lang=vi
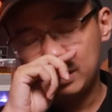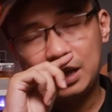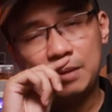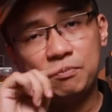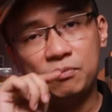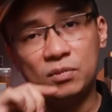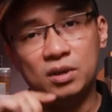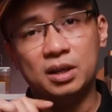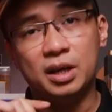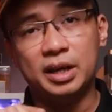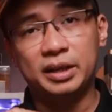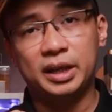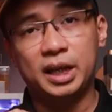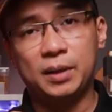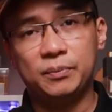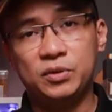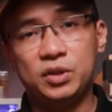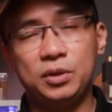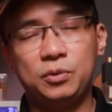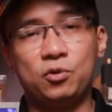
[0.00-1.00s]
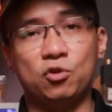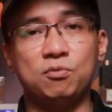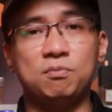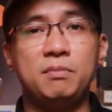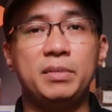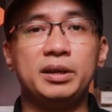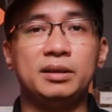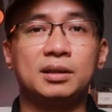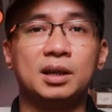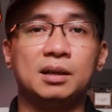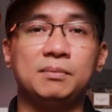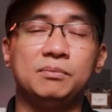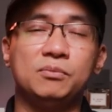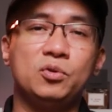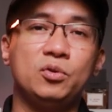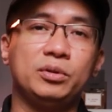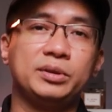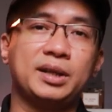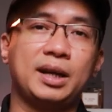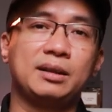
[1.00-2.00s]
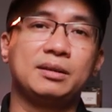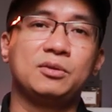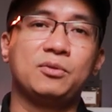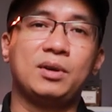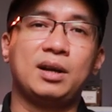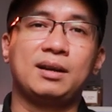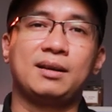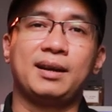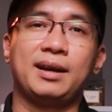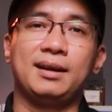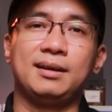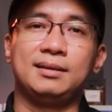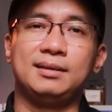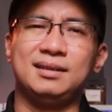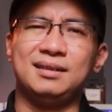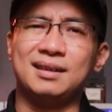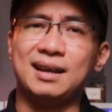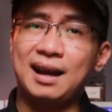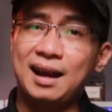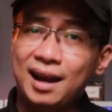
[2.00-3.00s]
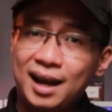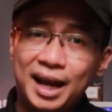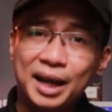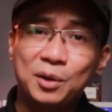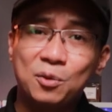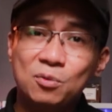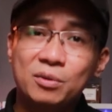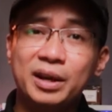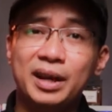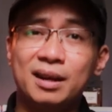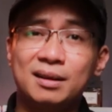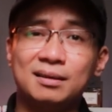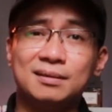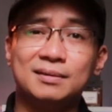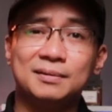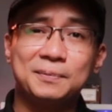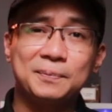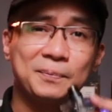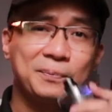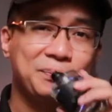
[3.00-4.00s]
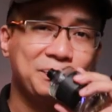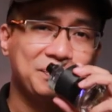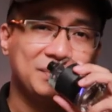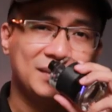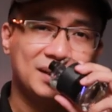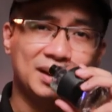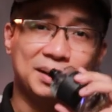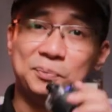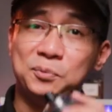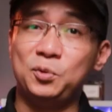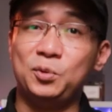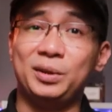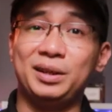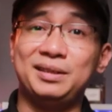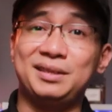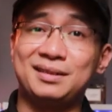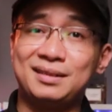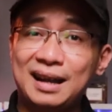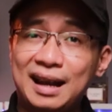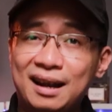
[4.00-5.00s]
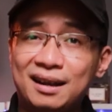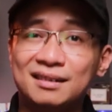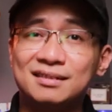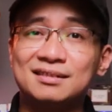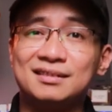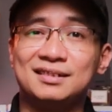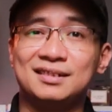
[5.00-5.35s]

năm người anh em chơi cùng mình thẩm mùi chai nước hoa này thì ai cũng khen là mùi này sang,